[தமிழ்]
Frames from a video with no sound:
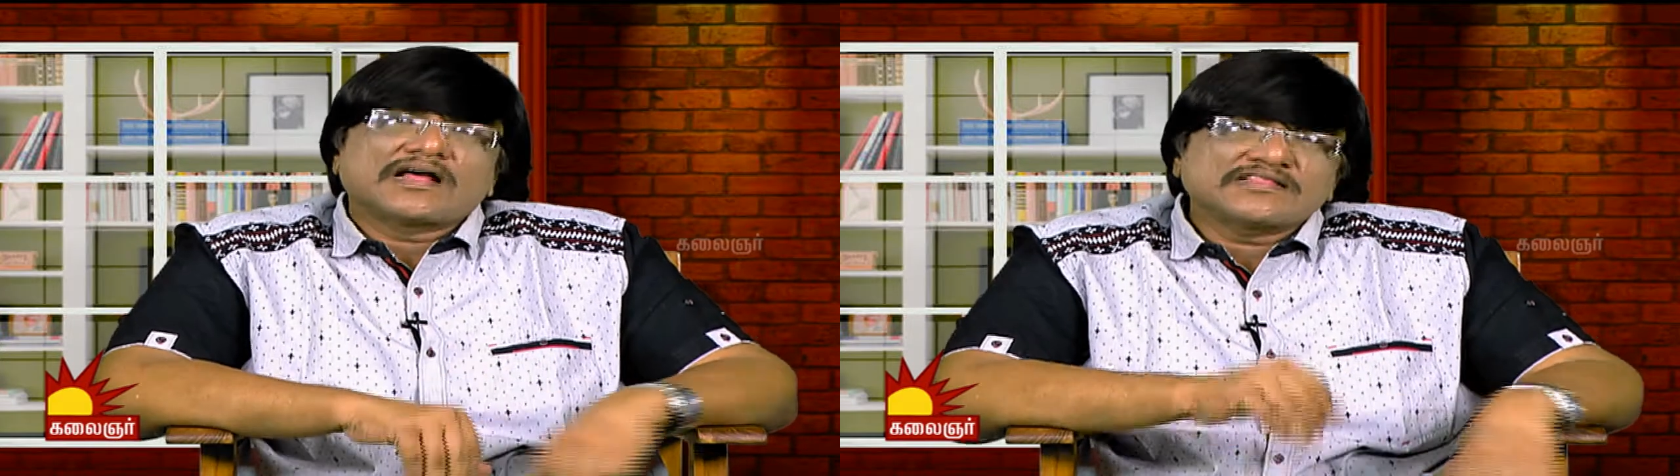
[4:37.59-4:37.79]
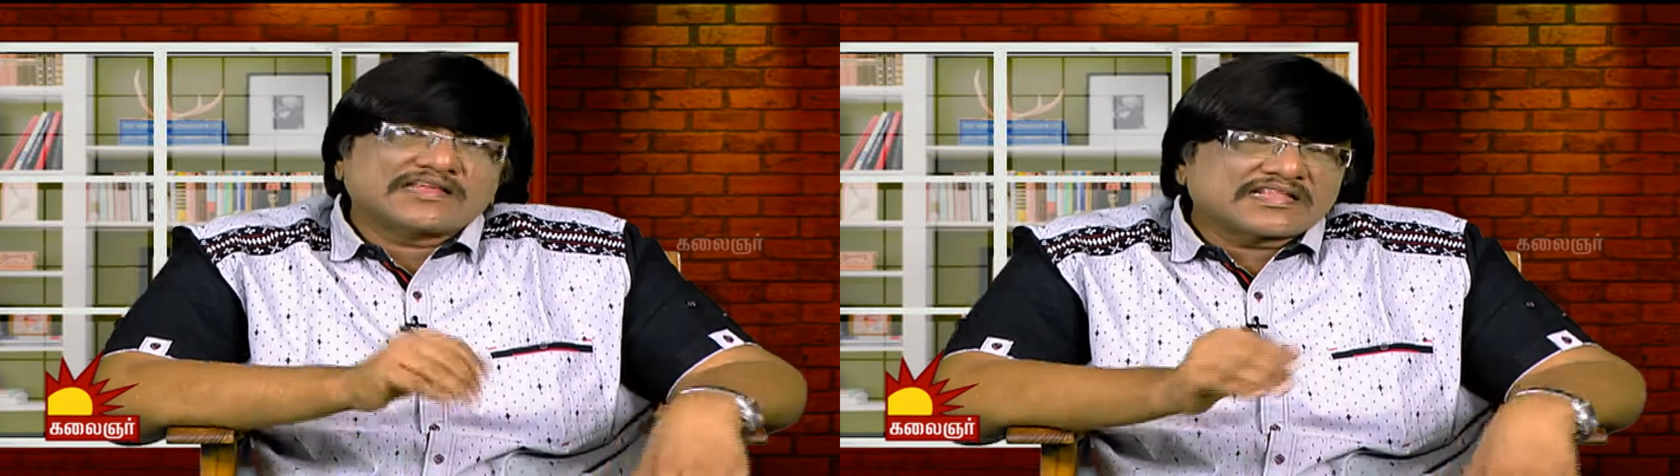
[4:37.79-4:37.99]

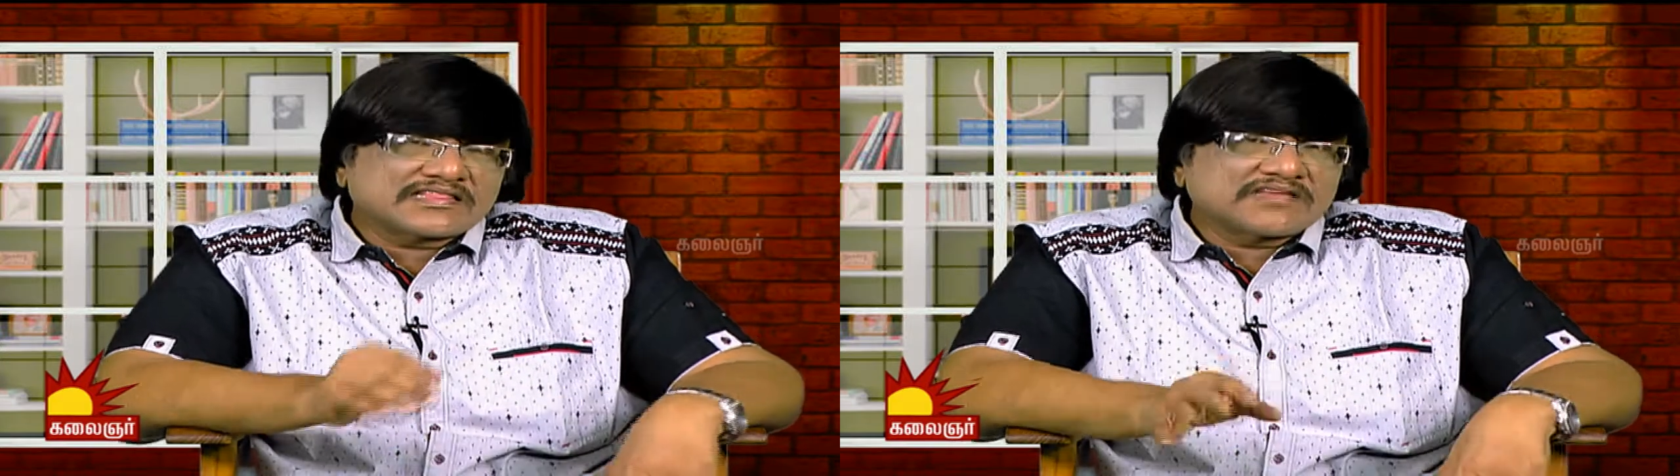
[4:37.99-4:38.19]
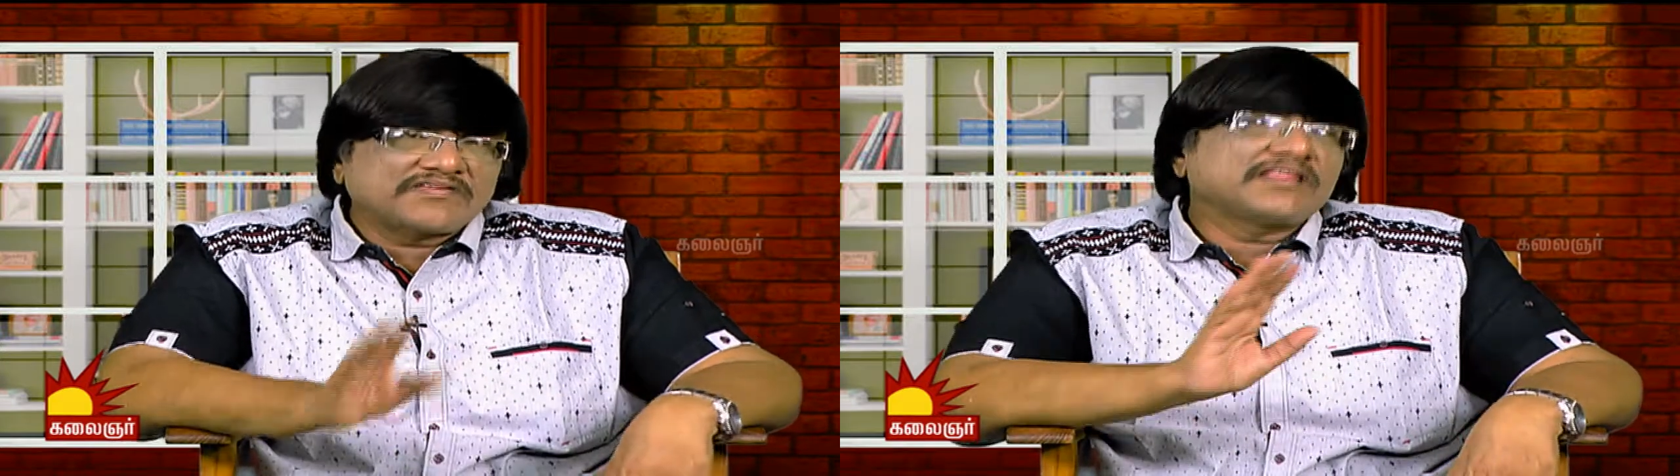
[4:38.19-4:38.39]
அந்த
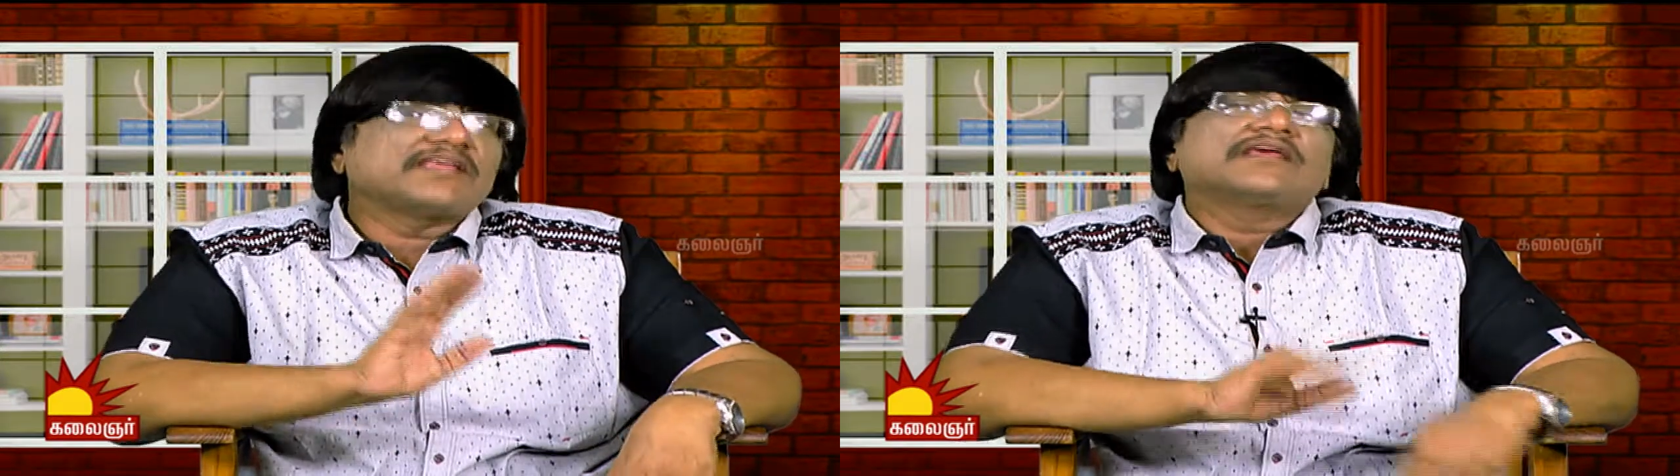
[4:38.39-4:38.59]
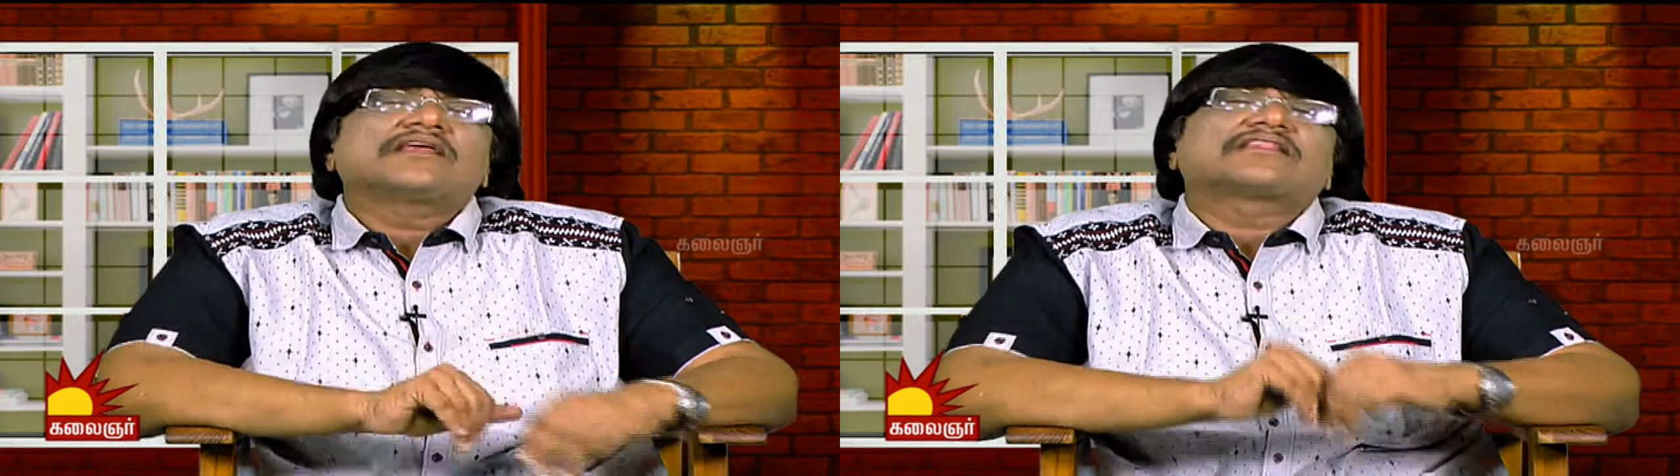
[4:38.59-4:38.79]
இரத்த வழி
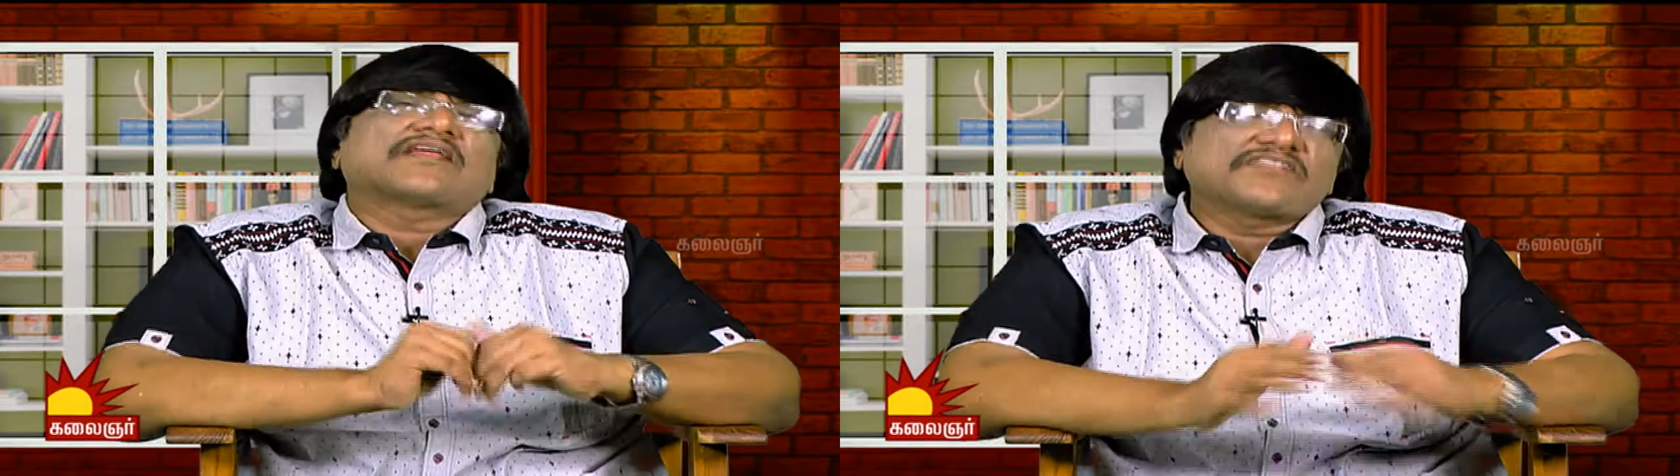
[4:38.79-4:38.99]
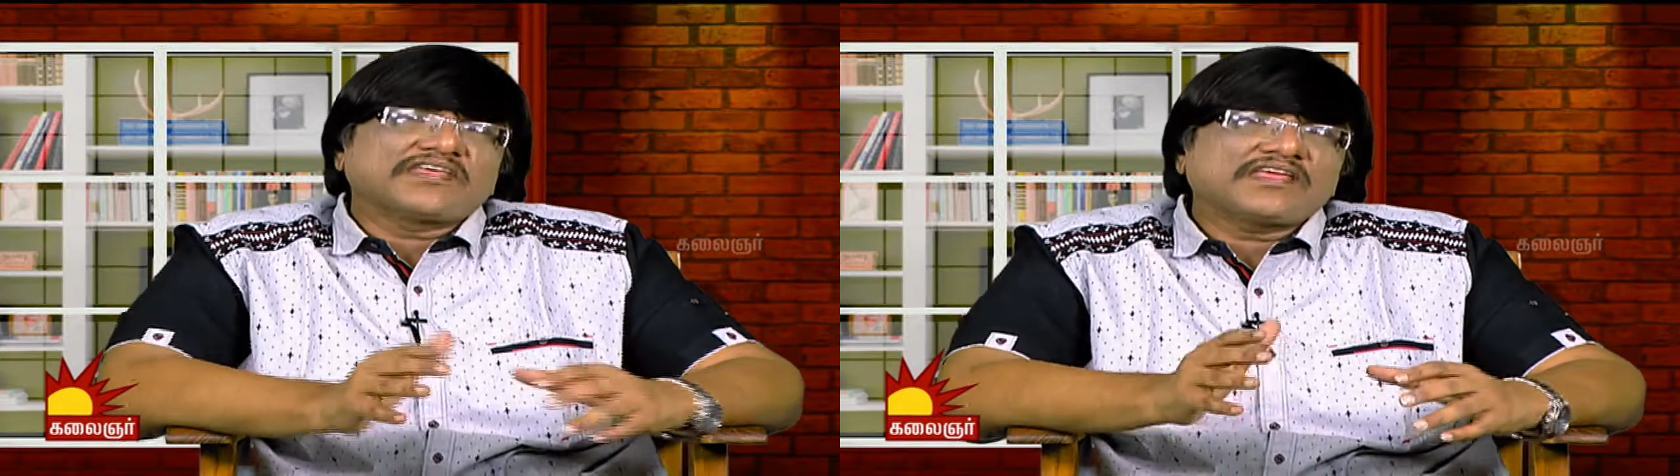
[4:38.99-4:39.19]

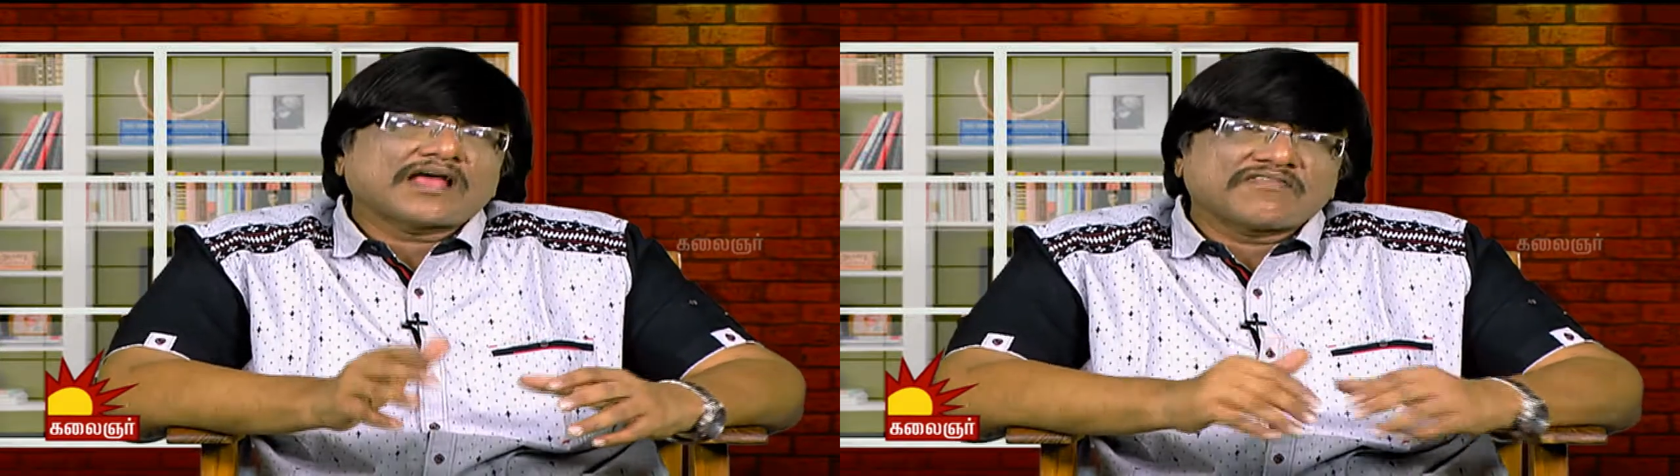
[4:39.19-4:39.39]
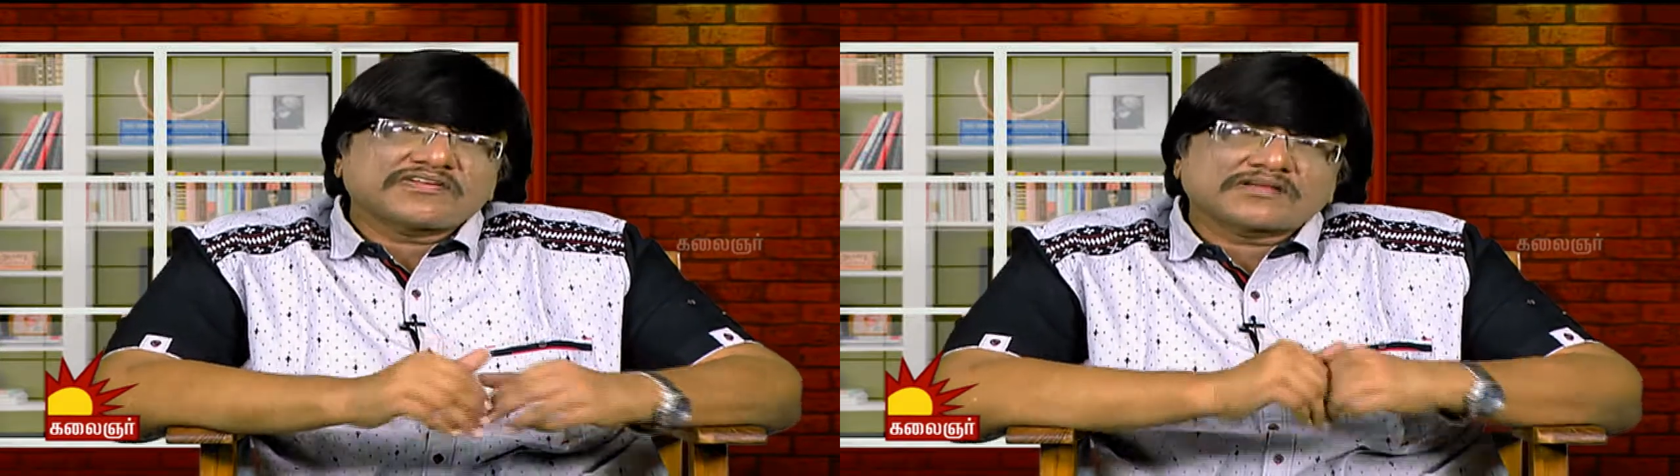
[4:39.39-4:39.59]
தந்தை
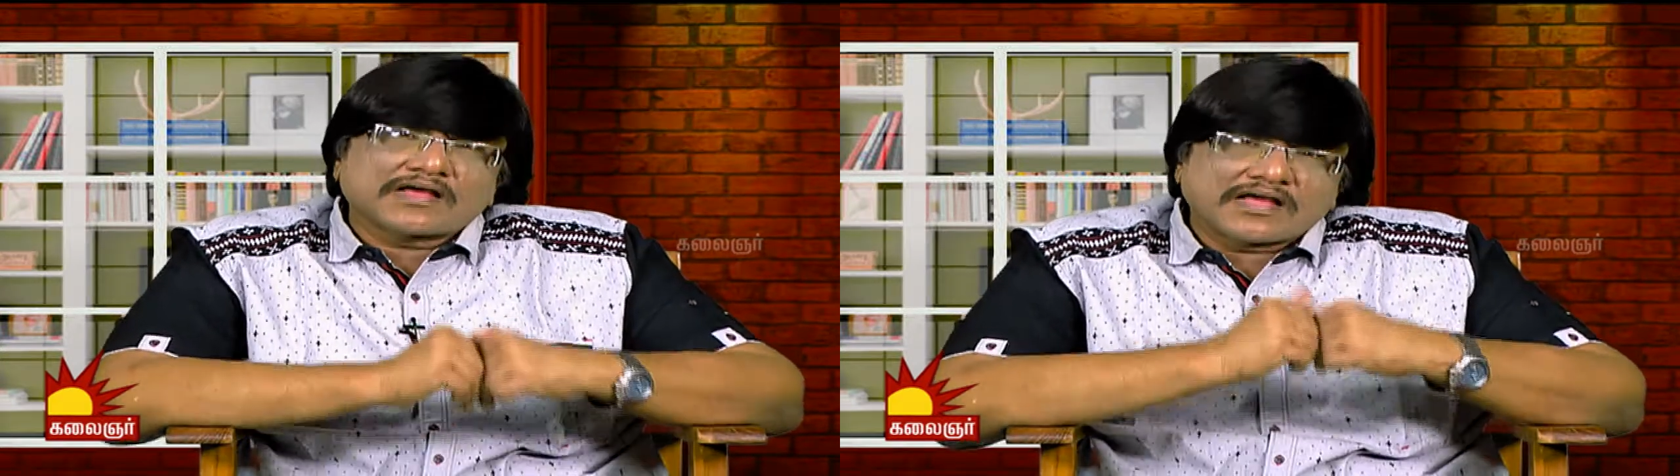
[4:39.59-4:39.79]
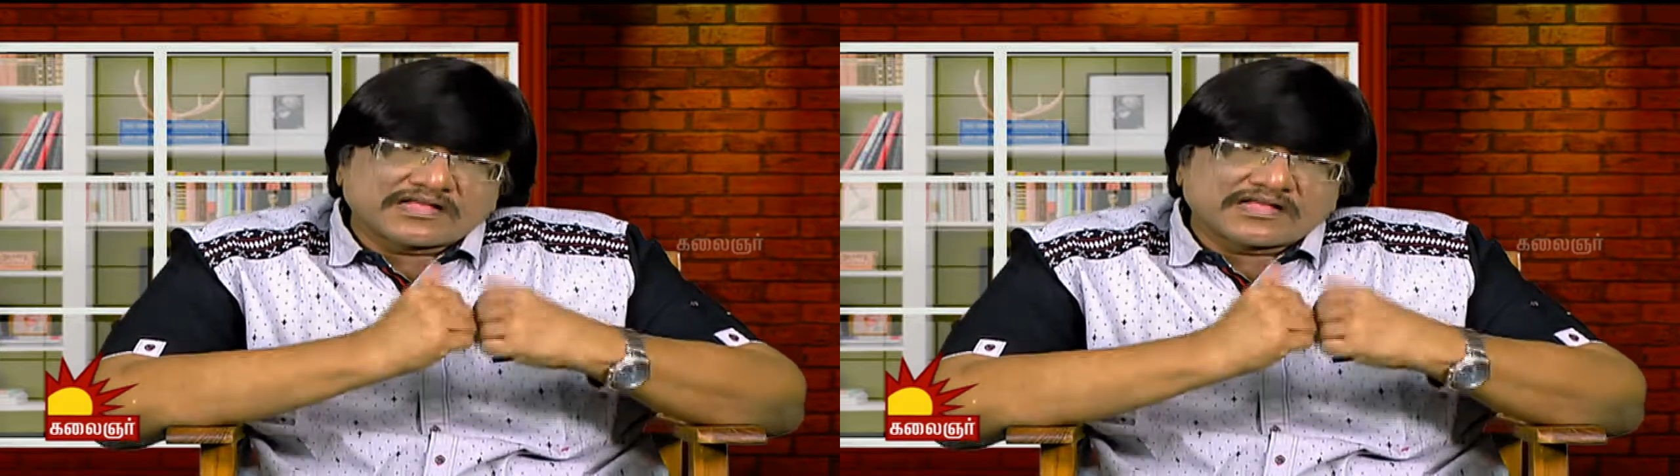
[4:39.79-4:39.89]
அவர் க